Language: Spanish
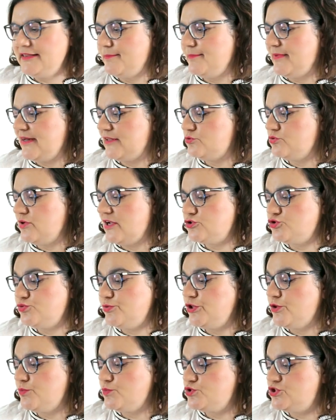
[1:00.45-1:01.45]
temperatura ha
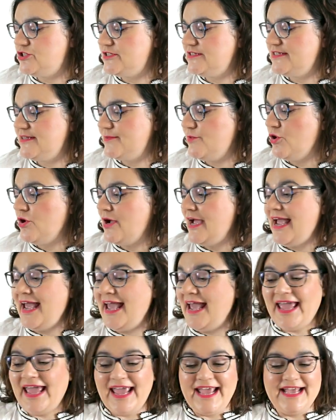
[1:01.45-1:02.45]
subido muchísimo.
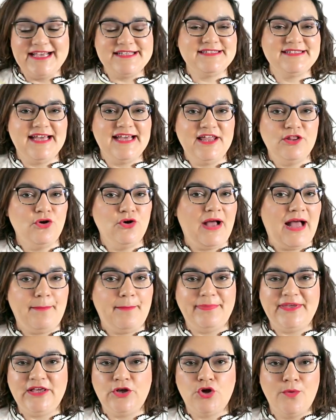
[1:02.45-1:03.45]
He estado
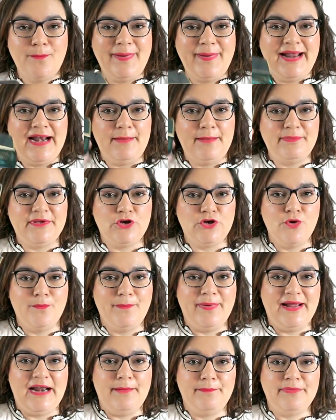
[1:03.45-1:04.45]
a pico pala, pico
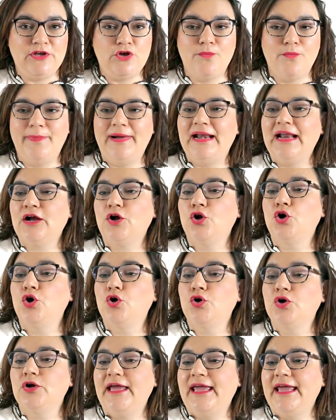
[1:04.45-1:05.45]
pala, pico pala
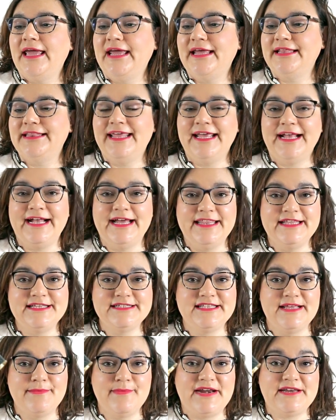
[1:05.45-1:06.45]
con eh,
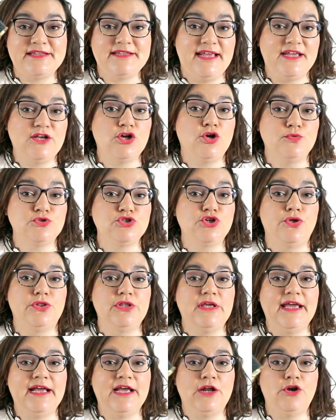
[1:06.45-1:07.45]
Decadence de Marc Jacobs, que os
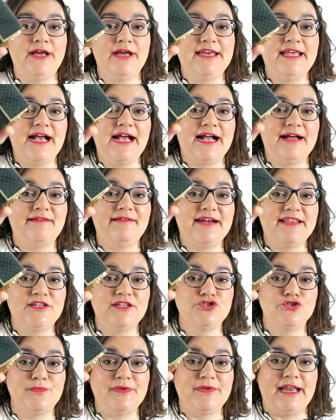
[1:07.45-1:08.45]
dije que lo quería acabar, de
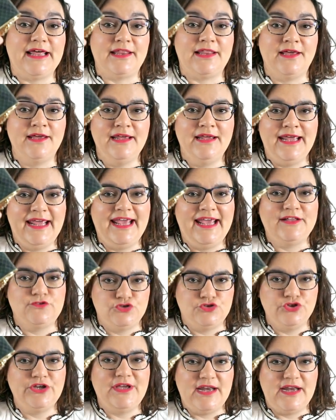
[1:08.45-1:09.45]
hecho mirad,
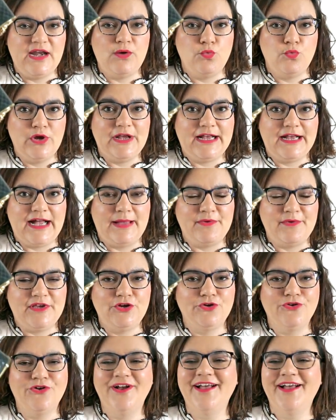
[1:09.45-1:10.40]
estoy en el buen camino,